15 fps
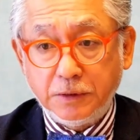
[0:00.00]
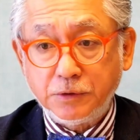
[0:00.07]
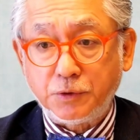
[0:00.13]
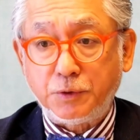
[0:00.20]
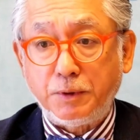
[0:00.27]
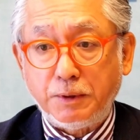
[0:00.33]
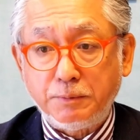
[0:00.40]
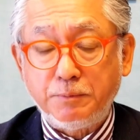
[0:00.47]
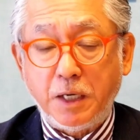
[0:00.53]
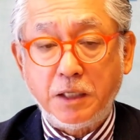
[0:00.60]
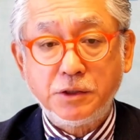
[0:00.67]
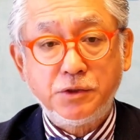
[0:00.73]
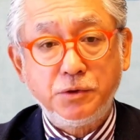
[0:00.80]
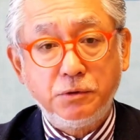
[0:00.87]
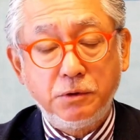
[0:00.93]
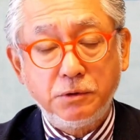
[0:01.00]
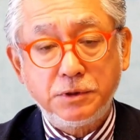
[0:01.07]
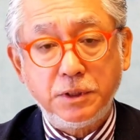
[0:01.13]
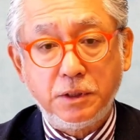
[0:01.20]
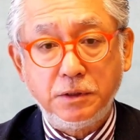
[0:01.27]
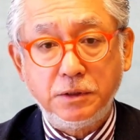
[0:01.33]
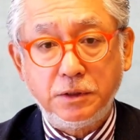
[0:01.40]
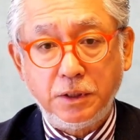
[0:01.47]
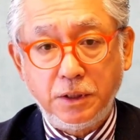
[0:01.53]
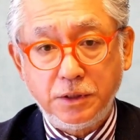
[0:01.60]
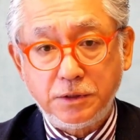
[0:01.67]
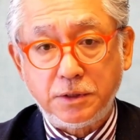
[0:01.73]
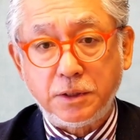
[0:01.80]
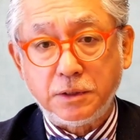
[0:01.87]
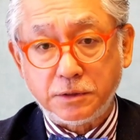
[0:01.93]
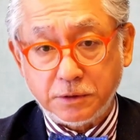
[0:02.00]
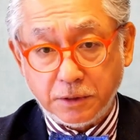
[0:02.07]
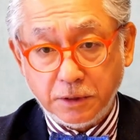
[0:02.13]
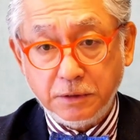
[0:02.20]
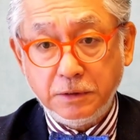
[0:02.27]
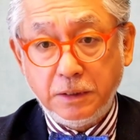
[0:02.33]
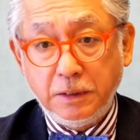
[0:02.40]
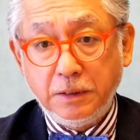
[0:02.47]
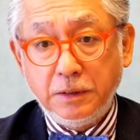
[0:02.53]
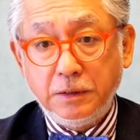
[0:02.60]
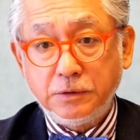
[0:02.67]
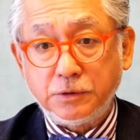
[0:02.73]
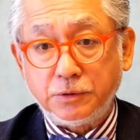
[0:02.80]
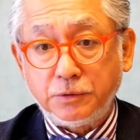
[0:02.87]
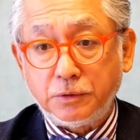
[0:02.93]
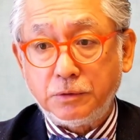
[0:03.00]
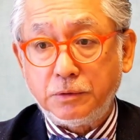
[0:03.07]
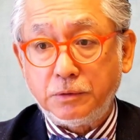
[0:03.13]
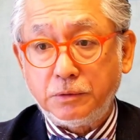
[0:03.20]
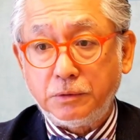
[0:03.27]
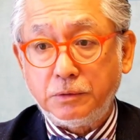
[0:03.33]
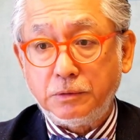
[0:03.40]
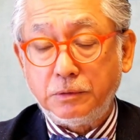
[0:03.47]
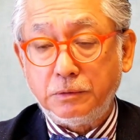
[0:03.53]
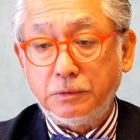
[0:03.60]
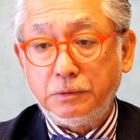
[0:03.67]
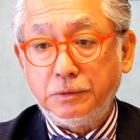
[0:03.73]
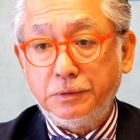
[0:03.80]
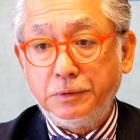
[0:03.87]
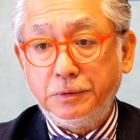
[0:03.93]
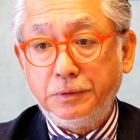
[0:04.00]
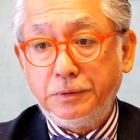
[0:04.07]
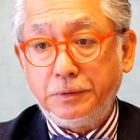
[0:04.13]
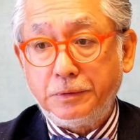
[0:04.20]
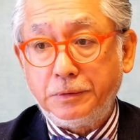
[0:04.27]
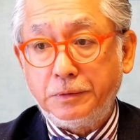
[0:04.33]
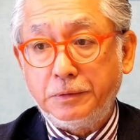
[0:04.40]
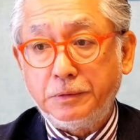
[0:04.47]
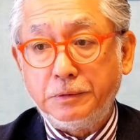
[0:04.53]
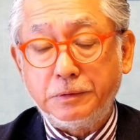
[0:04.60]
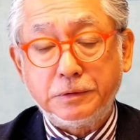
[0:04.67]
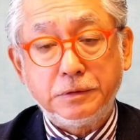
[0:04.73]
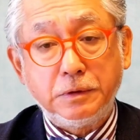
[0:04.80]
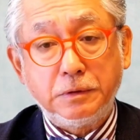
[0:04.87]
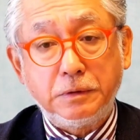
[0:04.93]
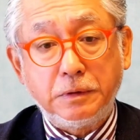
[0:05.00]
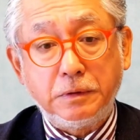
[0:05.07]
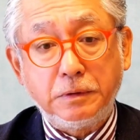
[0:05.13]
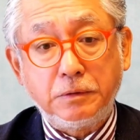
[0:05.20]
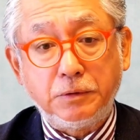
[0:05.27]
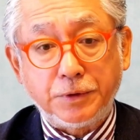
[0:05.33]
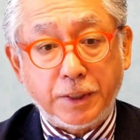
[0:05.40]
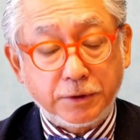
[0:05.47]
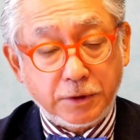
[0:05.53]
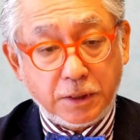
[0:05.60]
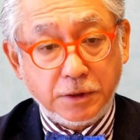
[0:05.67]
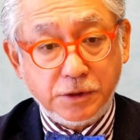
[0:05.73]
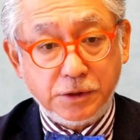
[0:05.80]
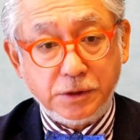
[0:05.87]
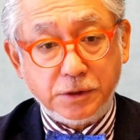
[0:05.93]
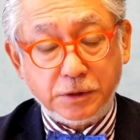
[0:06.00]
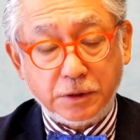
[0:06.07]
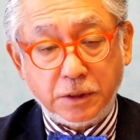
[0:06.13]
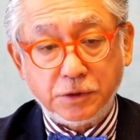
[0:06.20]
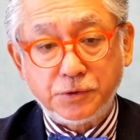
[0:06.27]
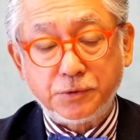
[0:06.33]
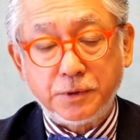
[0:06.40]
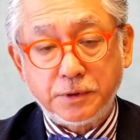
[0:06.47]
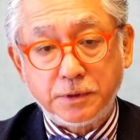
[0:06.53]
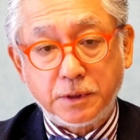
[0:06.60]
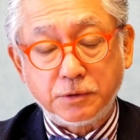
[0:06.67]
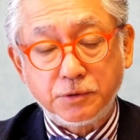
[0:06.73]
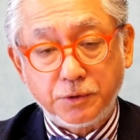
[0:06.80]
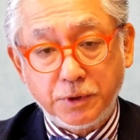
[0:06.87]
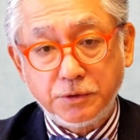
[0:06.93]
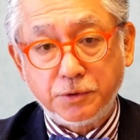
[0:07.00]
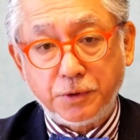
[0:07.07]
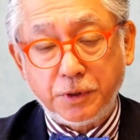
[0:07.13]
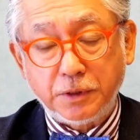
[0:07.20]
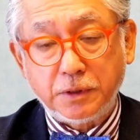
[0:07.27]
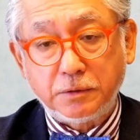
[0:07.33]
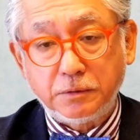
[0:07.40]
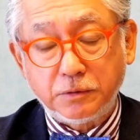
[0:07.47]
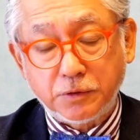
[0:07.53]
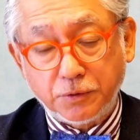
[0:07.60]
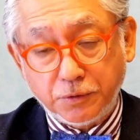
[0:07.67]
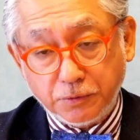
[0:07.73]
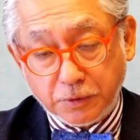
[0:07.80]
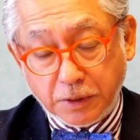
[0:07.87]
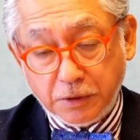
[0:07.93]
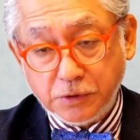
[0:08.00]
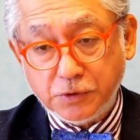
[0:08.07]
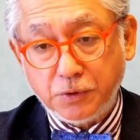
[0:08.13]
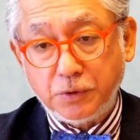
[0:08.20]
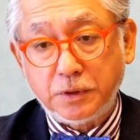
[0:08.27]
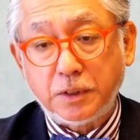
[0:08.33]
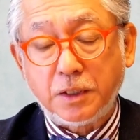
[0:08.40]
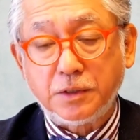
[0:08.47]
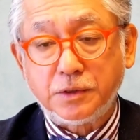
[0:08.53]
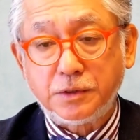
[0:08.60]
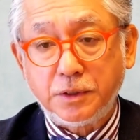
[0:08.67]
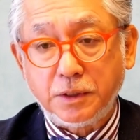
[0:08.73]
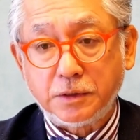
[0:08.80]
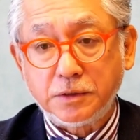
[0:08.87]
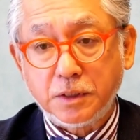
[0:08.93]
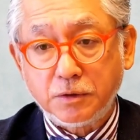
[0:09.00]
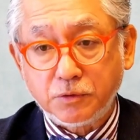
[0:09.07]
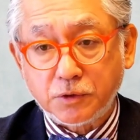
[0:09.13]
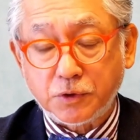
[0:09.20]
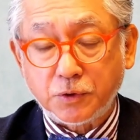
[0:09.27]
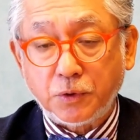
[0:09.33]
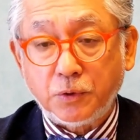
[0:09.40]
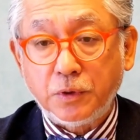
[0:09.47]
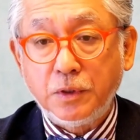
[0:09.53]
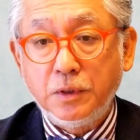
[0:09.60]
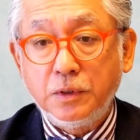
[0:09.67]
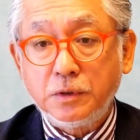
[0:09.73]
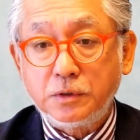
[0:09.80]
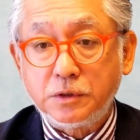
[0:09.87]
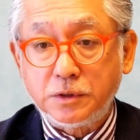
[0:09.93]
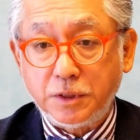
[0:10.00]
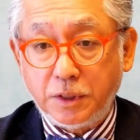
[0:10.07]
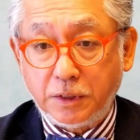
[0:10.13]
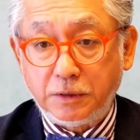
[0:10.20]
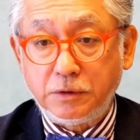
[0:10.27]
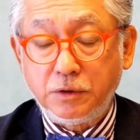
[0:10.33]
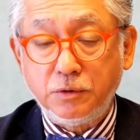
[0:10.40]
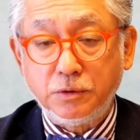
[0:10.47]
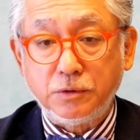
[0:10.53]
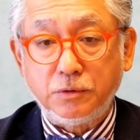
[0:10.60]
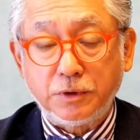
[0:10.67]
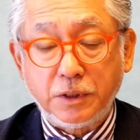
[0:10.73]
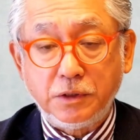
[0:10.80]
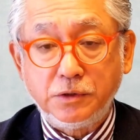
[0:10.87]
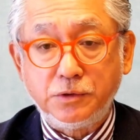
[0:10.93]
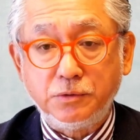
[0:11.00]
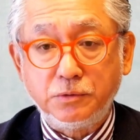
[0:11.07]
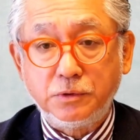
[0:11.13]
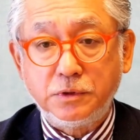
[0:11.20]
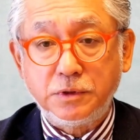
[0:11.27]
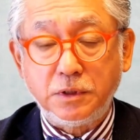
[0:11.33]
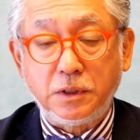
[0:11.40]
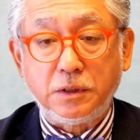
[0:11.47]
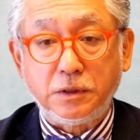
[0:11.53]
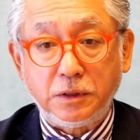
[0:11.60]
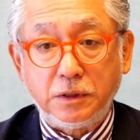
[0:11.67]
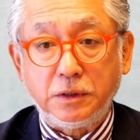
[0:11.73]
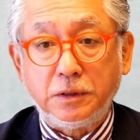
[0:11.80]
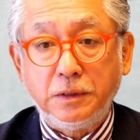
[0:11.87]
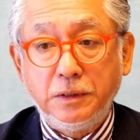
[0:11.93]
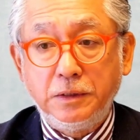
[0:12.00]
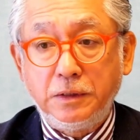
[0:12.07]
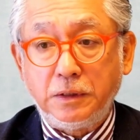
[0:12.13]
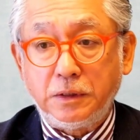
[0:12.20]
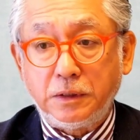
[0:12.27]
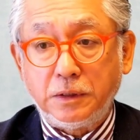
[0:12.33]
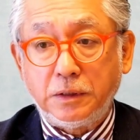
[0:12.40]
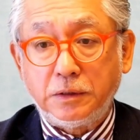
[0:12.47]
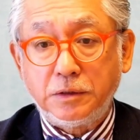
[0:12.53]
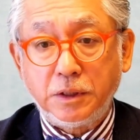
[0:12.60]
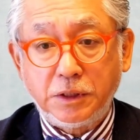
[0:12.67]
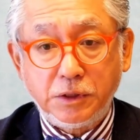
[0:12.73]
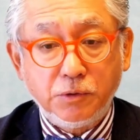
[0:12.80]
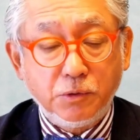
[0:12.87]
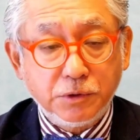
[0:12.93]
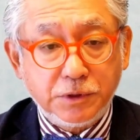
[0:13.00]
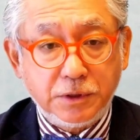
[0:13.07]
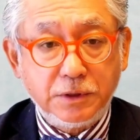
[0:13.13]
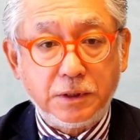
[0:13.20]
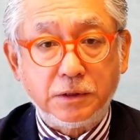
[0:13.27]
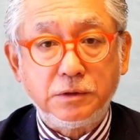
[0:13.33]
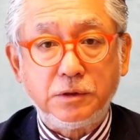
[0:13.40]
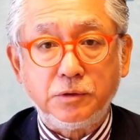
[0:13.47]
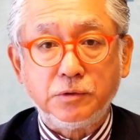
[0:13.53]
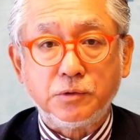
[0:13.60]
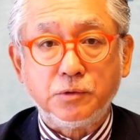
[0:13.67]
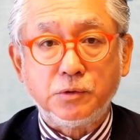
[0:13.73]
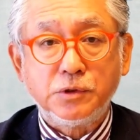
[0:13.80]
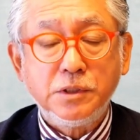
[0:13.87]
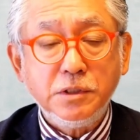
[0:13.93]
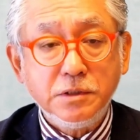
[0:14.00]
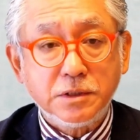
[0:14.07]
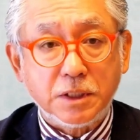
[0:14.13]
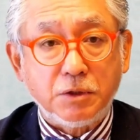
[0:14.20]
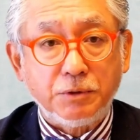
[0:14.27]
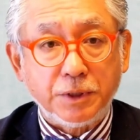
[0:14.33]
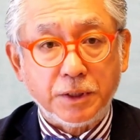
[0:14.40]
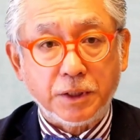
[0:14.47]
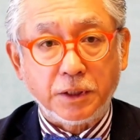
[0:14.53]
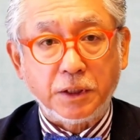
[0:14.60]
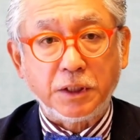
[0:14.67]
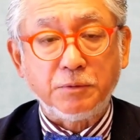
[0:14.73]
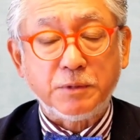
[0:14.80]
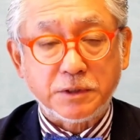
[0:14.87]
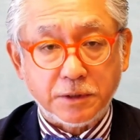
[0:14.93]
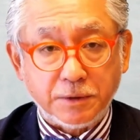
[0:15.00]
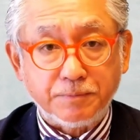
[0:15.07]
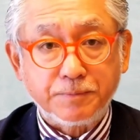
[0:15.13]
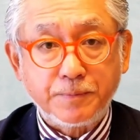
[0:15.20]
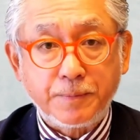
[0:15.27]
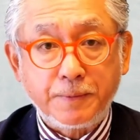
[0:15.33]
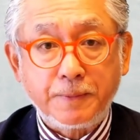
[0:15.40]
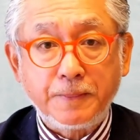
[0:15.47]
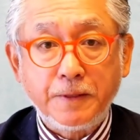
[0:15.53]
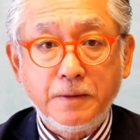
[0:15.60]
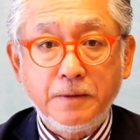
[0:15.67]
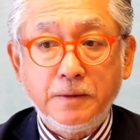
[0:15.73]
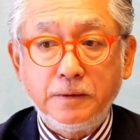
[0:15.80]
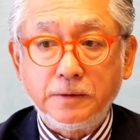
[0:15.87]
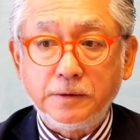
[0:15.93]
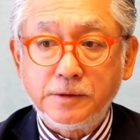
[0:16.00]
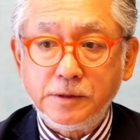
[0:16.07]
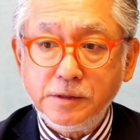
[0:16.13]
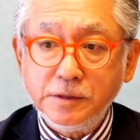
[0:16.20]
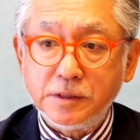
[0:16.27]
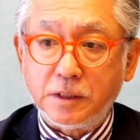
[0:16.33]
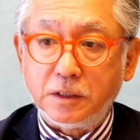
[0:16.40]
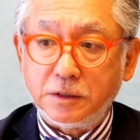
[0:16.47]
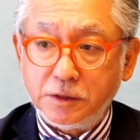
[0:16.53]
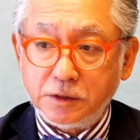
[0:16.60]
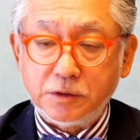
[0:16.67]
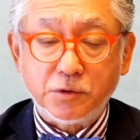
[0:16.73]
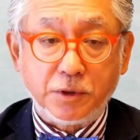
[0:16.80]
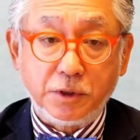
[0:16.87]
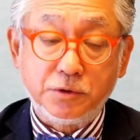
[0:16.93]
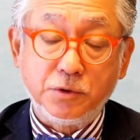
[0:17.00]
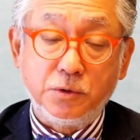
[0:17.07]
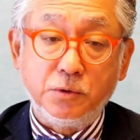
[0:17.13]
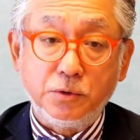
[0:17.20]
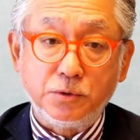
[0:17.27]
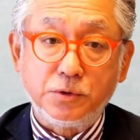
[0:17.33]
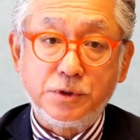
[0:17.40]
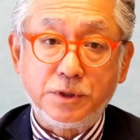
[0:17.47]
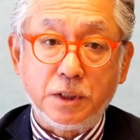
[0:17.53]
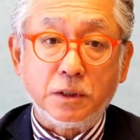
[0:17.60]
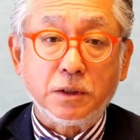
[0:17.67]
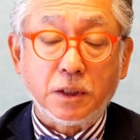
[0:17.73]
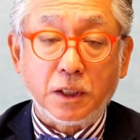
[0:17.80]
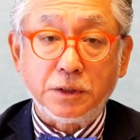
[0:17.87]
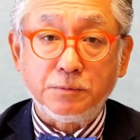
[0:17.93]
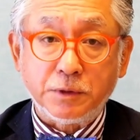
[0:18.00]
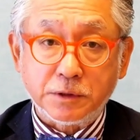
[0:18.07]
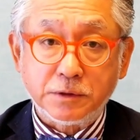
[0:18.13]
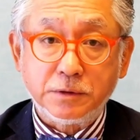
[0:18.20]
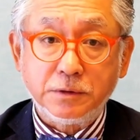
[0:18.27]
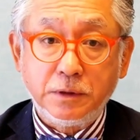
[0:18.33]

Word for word: それは場所を選定してですねそのこの新しい現象ですからそれぞれにその現象に対してちゃんとその規制日本の原子力規制に、えー、適合してるかっていうこの審査を受けなきゃいけません。で審査にそれ相応の時間がかかります。